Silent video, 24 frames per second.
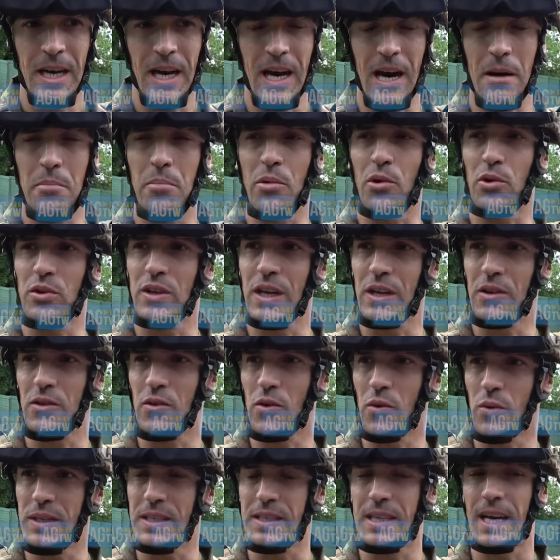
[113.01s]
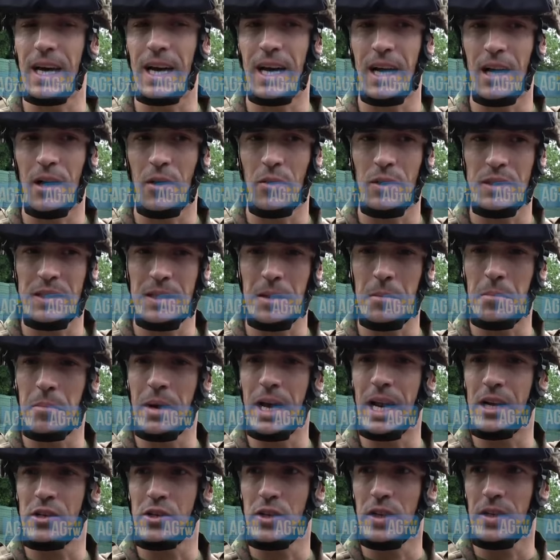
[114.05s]
ha protetto questa, questa,
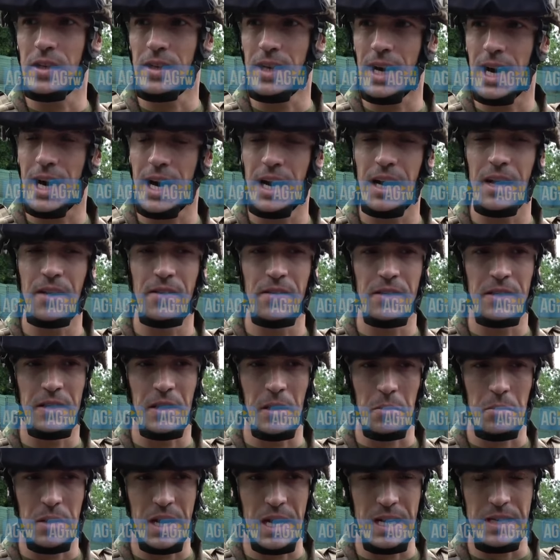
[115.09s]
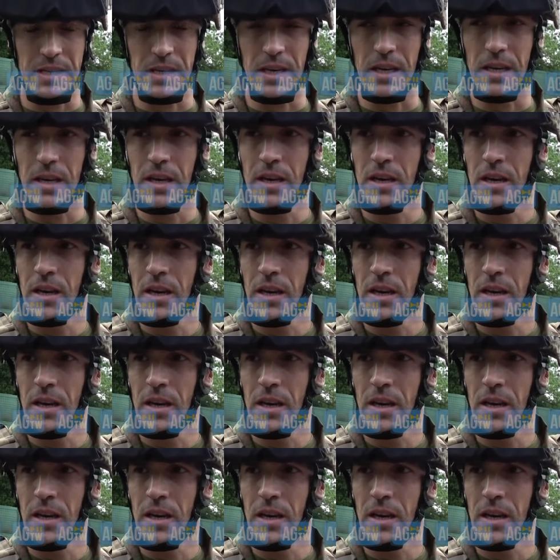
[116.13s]
bella città e i viterbesi.